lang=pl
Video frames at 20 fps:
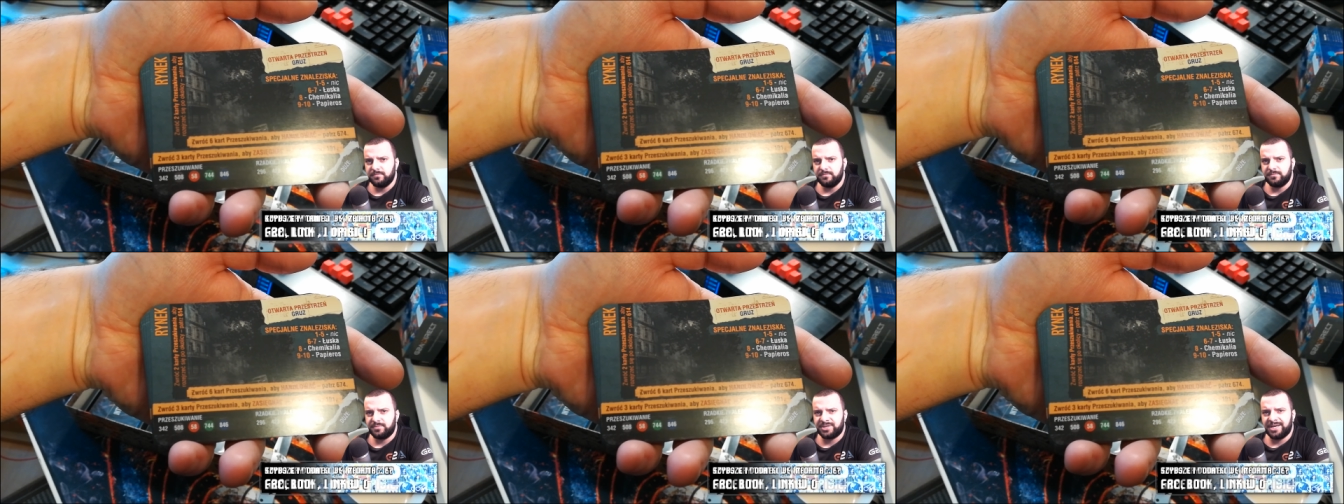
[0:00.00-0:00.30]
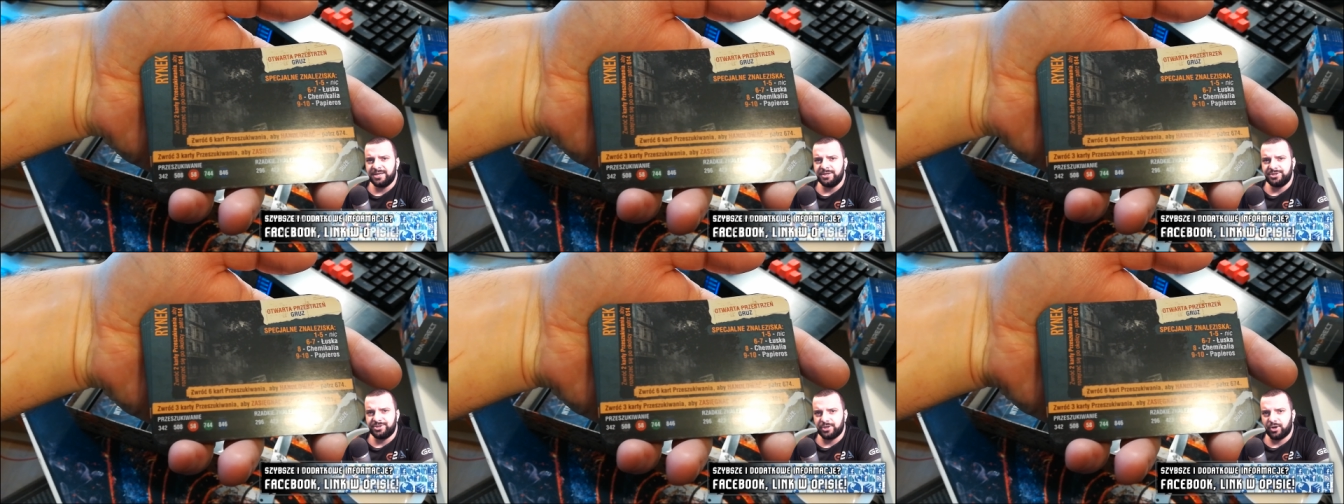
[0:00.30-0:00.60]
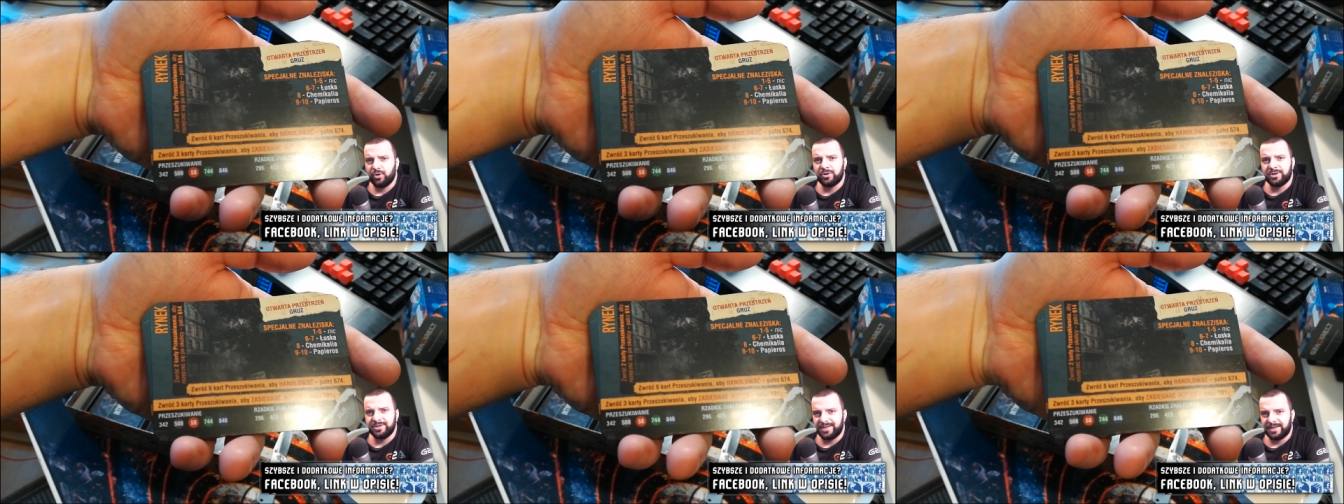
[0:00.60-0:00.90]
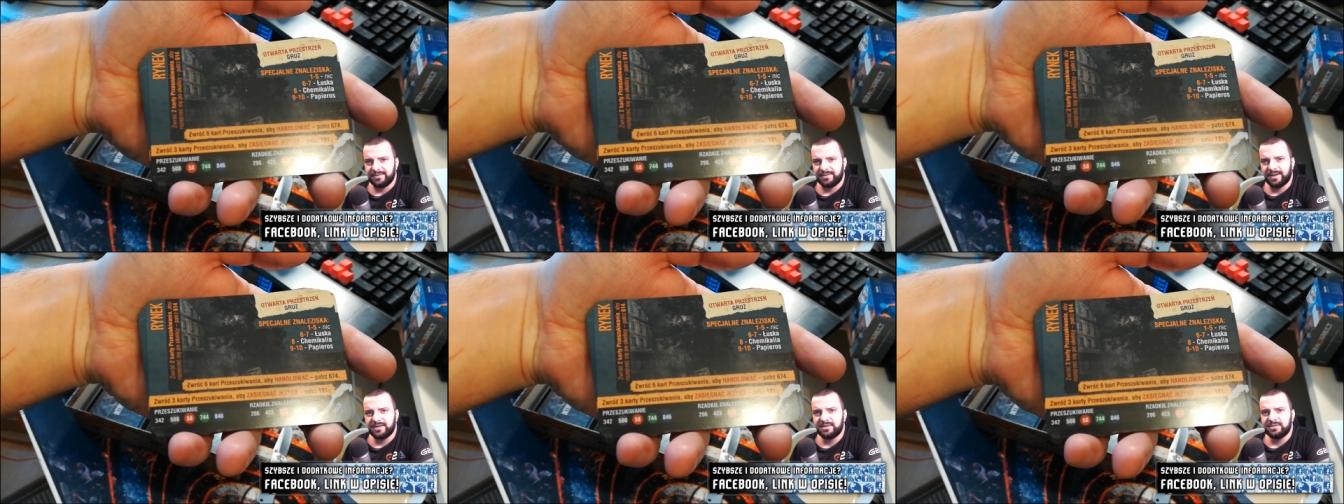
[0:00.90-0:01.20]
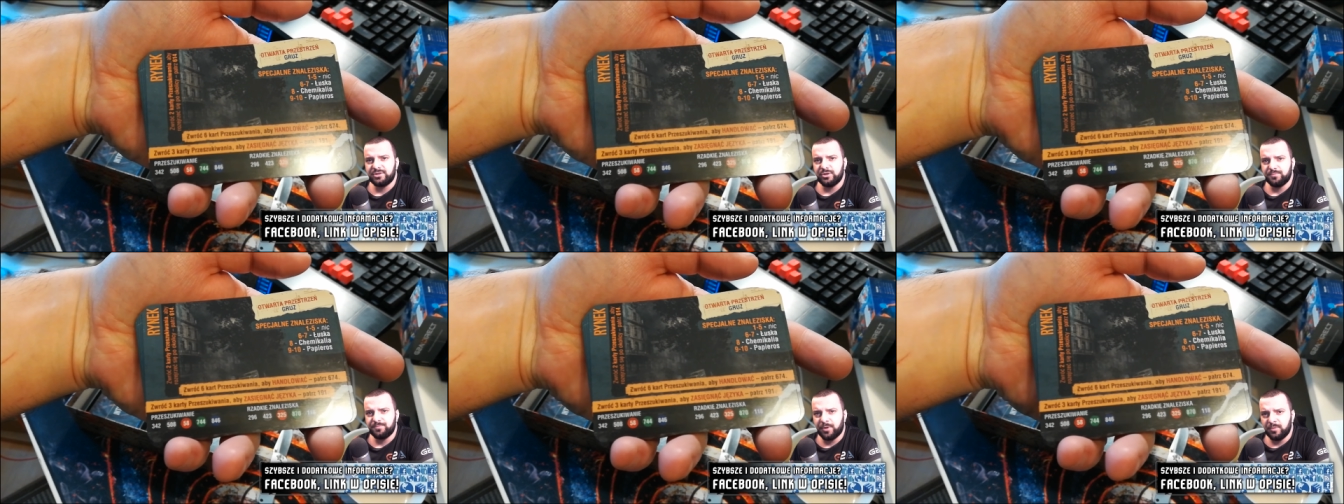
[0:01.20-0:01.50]
przejście okna, tak,
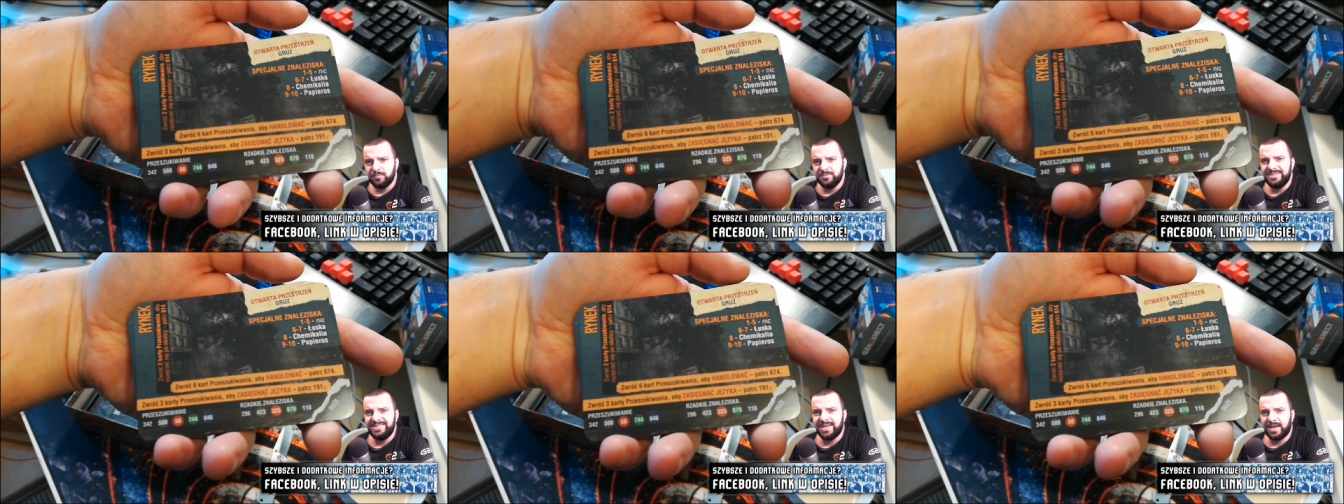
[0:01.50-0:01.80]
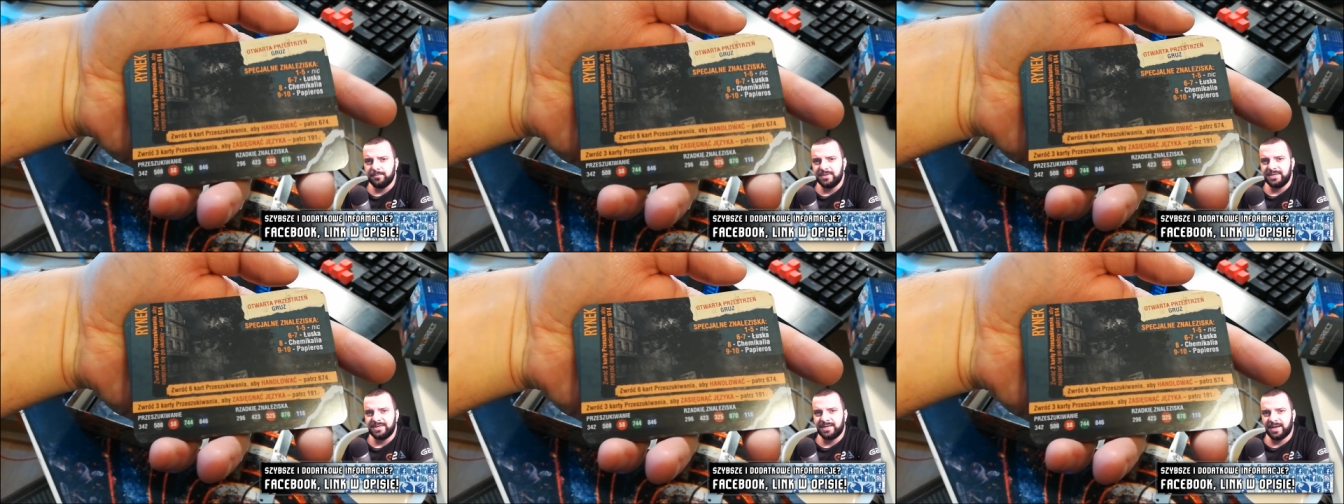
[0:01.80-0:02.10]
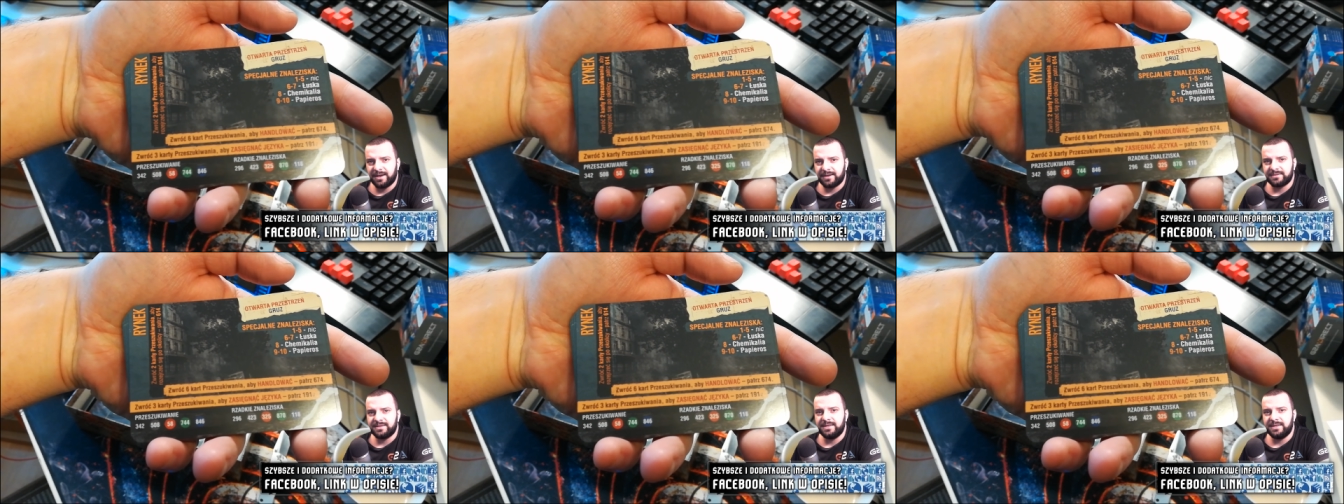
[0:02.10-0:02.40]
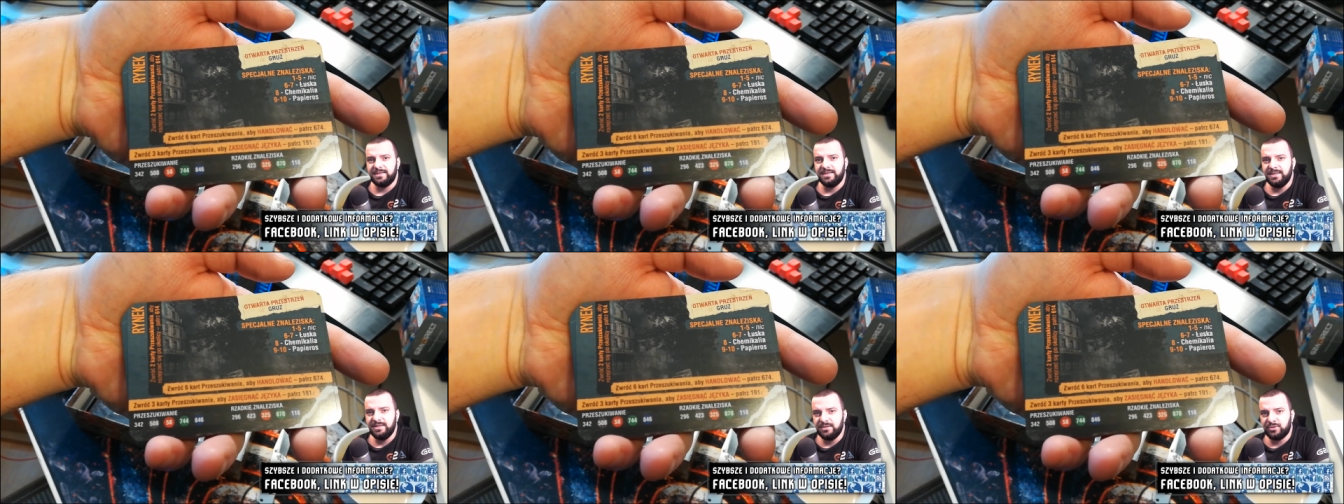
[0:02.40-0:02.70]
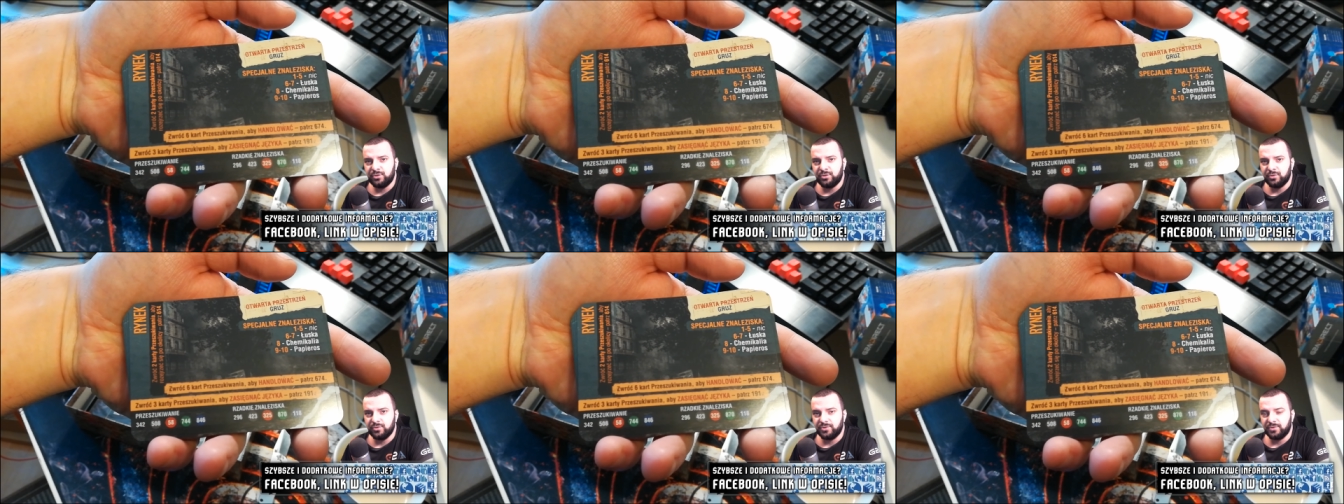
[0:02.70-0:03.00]
to pomijamy kartę
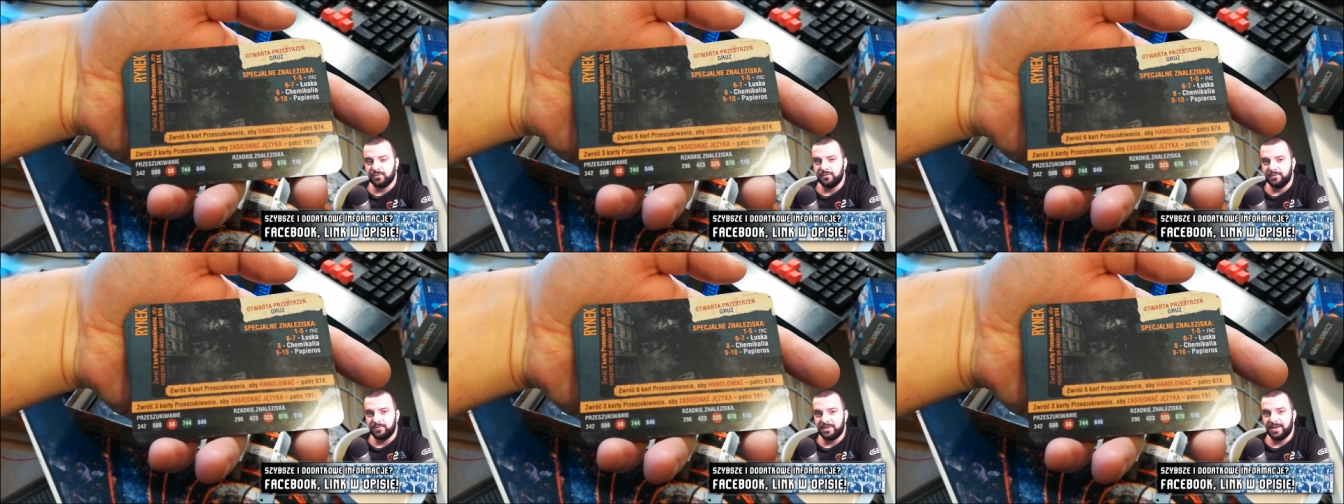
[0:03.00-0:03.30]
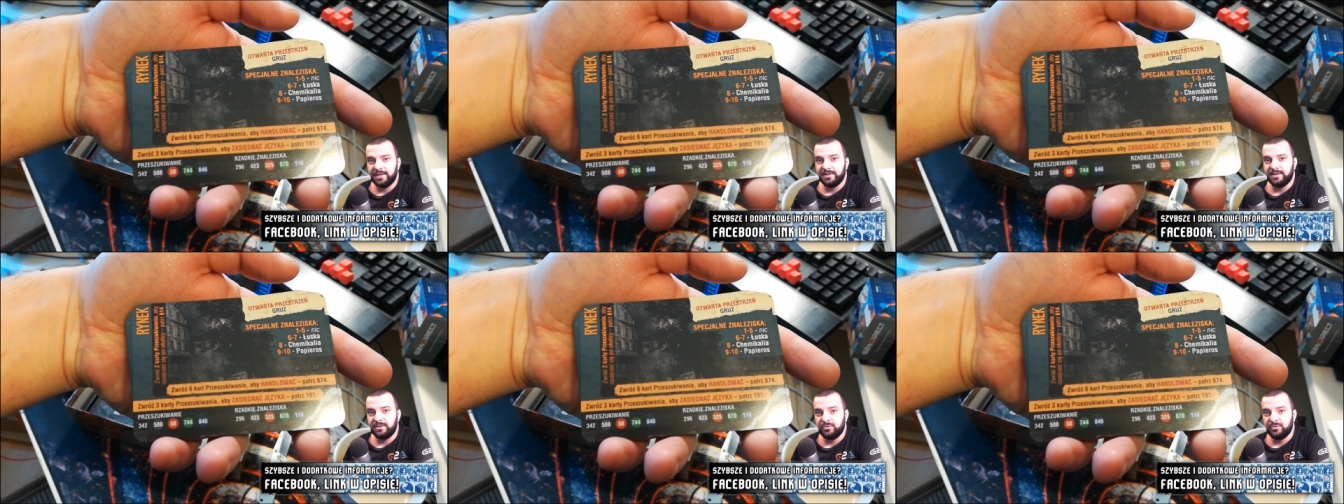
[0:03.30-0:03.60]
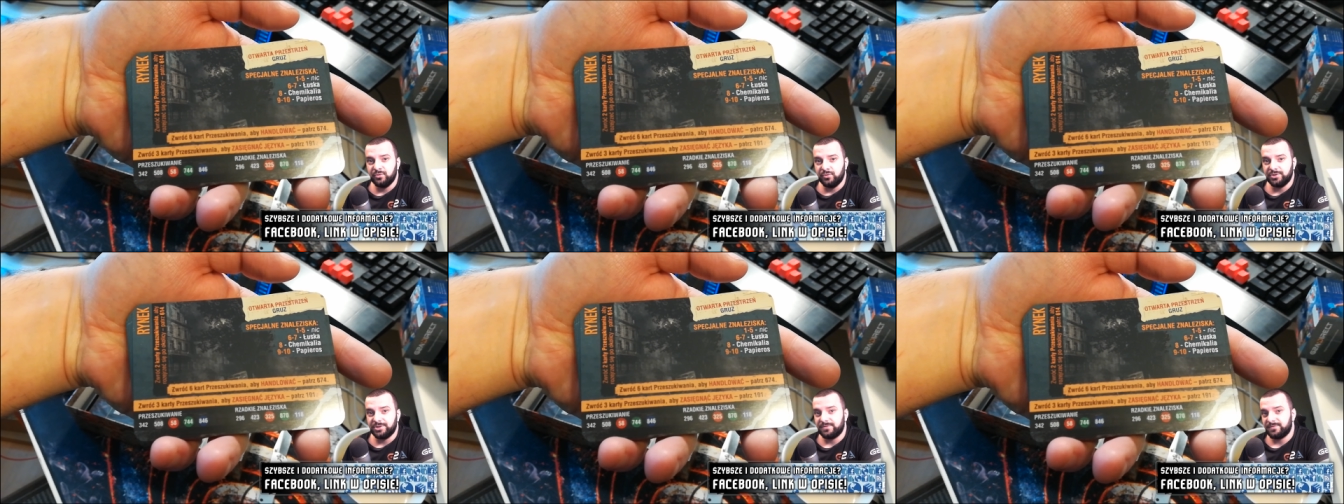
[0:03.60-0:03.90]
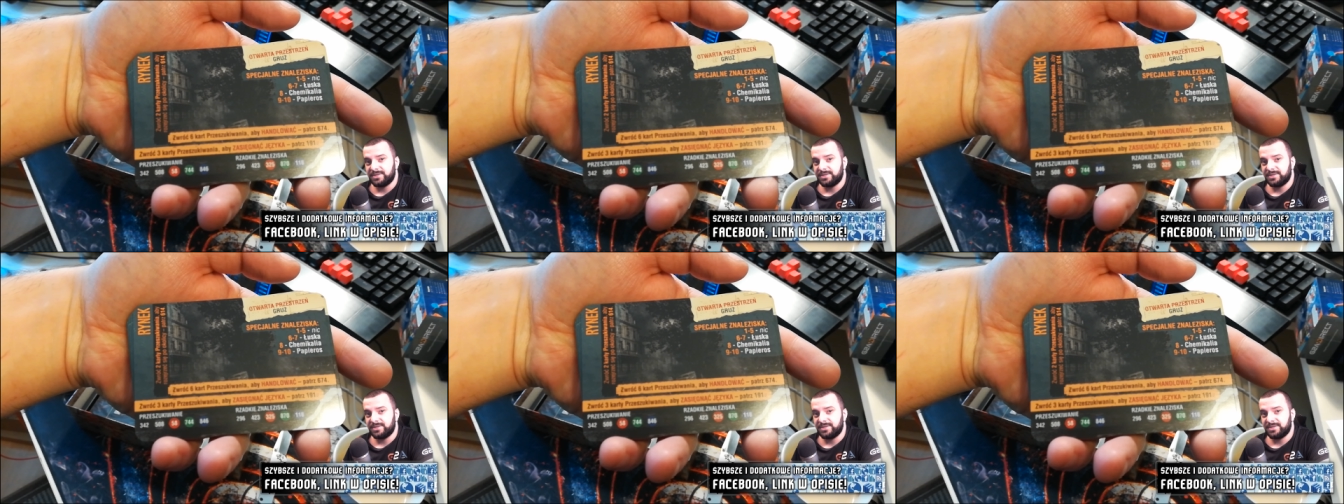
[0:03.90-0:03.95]
intruzów w danej turze.